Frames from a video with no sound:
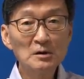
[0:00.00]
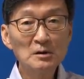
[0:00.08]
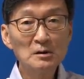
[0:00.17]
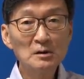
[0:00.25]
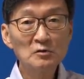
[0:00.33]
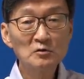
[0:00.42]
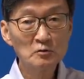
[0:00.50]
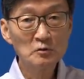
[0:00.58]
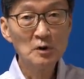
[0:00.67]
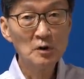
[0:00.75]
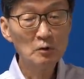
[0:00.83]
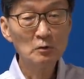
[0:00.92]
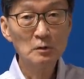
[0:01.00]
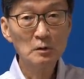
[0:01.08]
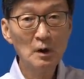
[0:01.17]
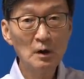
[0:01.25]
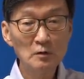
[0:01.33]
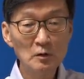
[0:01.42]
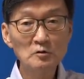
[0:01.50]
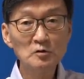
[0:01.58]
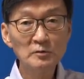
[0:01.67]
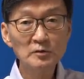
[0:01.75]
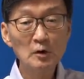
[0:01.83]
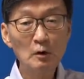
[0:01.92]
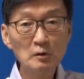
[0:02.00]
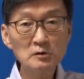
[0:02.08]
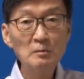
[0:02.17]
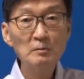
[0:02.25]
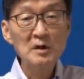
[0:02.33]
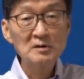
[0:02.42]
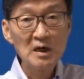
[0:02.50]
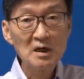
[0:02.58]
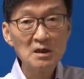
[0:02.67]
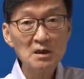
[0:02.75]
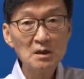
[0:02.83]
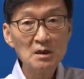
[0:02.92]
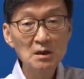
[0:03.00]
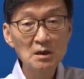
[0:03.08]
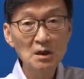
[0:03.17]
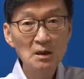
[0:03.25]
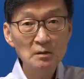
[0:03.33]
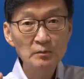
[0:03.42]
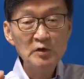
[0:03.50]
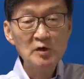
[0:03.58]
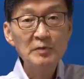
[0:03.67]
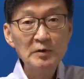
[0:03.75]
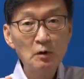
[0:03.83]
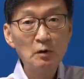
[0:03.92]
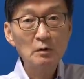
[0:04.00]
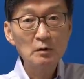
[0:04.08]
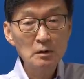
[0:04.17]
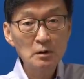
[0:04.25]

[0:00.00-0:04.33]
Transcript: 그 중국이 이월 연초부터 어서 막 자기 필리핀 영,